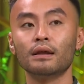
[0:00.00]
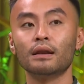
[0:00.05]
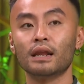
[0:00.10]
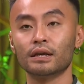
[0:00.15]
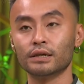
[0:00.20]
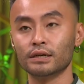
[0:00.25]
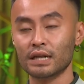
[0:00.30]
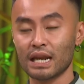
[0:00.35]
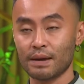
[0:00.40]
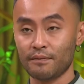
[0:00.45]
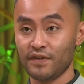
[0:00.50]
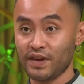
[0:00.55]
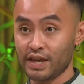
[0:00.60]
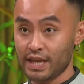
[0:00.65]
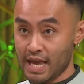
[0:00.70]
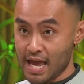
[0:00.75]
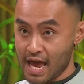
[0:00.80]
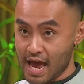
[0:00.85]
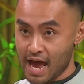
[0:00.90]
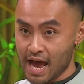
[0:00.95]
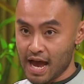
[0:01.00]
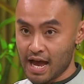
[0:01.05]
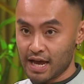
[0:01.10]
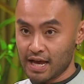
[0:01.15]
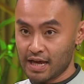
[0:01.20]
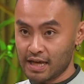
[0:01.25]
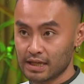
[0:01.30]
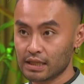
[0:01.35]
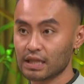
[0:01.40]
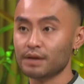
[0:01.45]
là người làm việc nhà
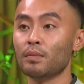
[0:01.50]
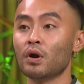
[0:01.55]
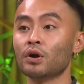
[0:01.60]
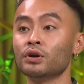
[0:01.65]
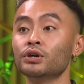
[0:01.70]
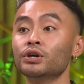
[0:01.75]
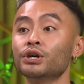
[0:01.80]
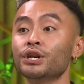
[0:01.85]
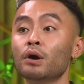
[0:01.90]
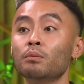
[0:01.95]
nên. thì mọi người